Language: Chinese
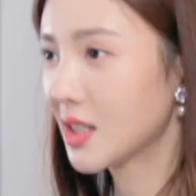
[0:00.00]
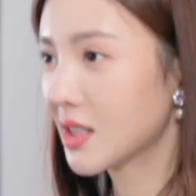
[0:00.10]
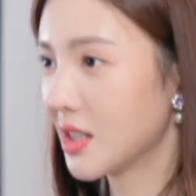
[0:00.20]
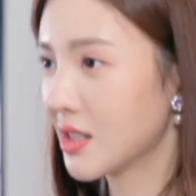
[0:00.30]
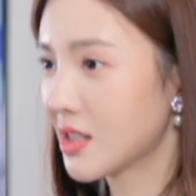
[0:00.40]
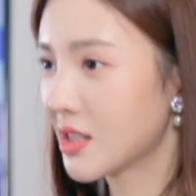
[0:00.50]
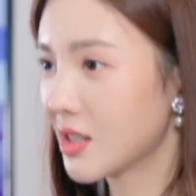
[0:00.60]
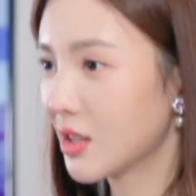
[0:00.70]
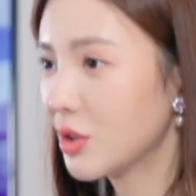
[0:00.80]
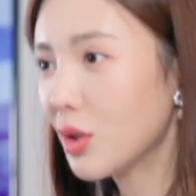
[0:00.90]
这个人
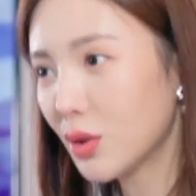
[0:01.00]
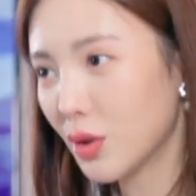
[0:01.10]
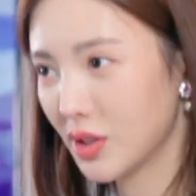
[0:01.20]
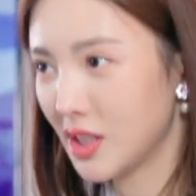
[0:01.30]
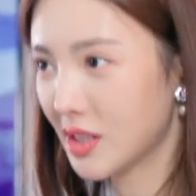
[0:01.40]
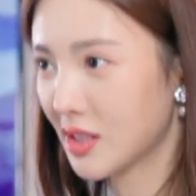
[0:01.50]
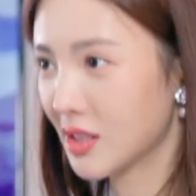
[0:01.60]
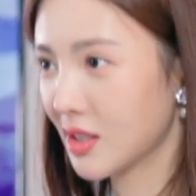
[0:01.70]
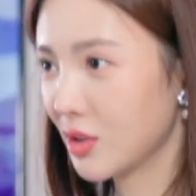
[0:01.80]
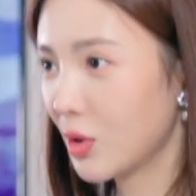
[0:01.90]
是又有意
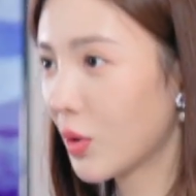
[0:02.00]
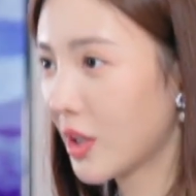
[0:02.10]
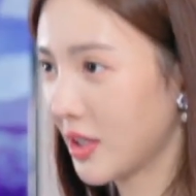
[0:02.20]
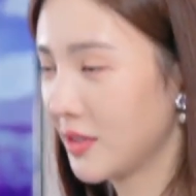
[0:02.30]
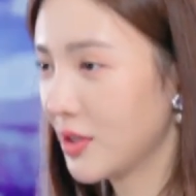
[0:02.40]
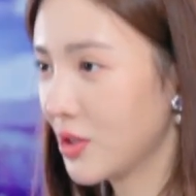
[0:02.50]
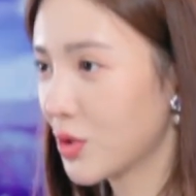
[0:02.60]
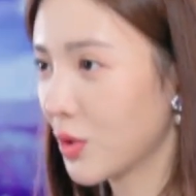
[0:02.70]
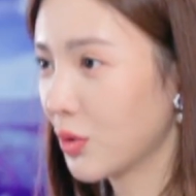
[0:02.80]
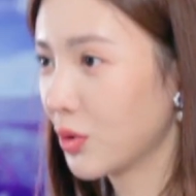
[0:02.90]
思，又可以稳
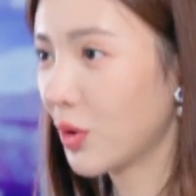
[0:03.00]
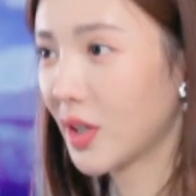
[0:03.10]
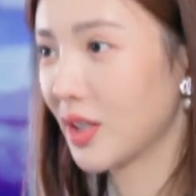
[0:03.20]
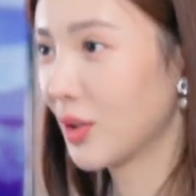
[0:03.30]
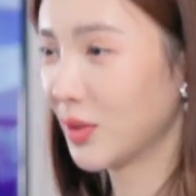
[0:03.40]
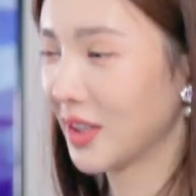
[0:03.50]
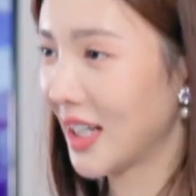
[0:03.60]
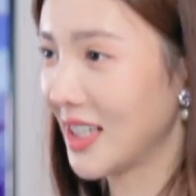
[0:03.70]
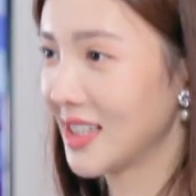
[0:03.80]
重，又可以逗你开